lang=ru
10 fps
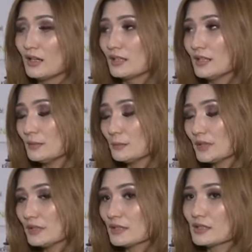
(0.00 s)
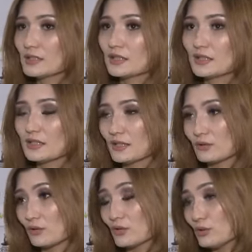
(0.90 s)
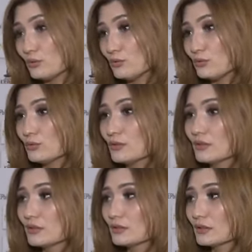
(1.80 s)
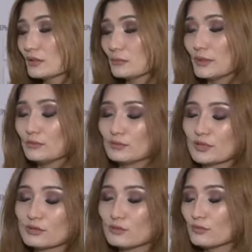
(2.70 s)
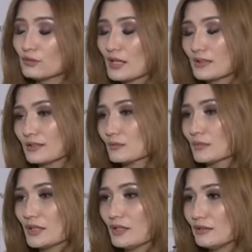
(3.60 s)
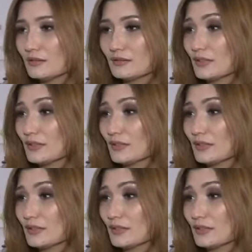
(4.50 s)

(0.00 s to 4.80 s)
лепки, детки есть, которые рисуют, э, поют, танцуют, разным Талант,